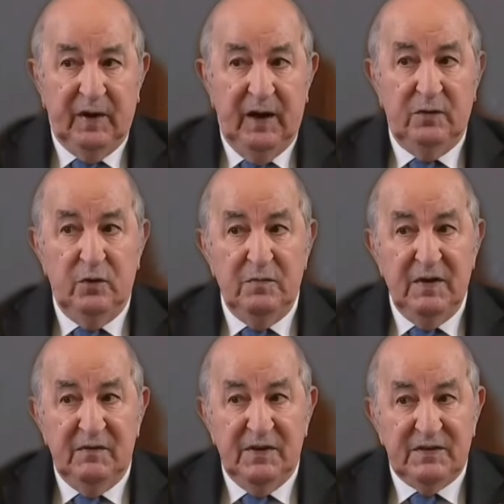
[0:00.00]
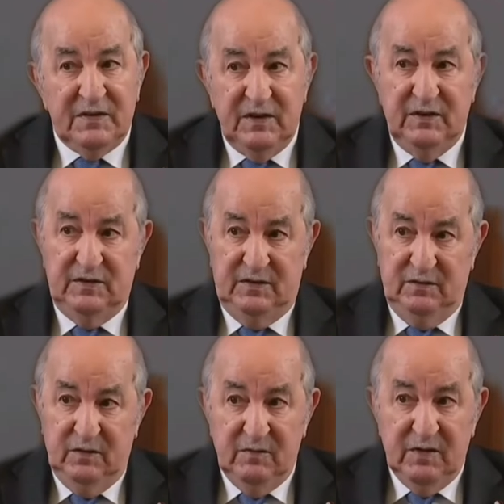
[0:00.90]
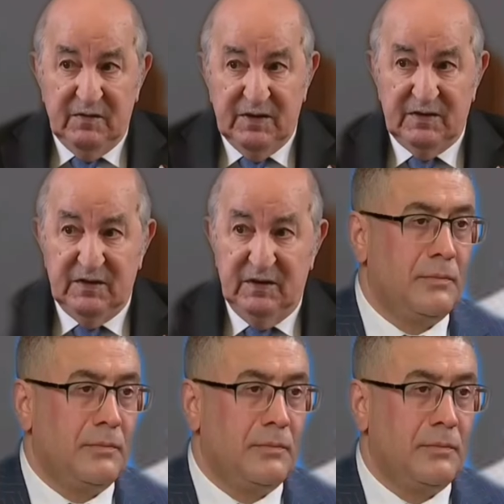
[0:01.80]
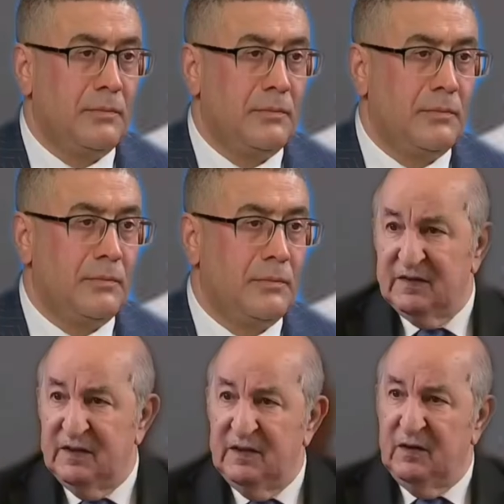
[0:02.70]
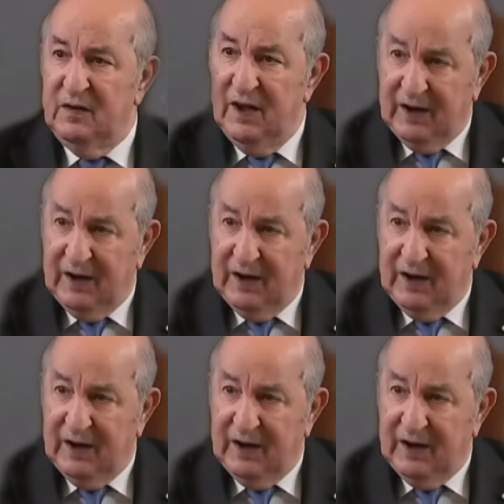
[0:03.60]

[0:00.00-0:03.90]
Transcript: à 2026, 2027, doubler les salaires. C'est-à-dire on est à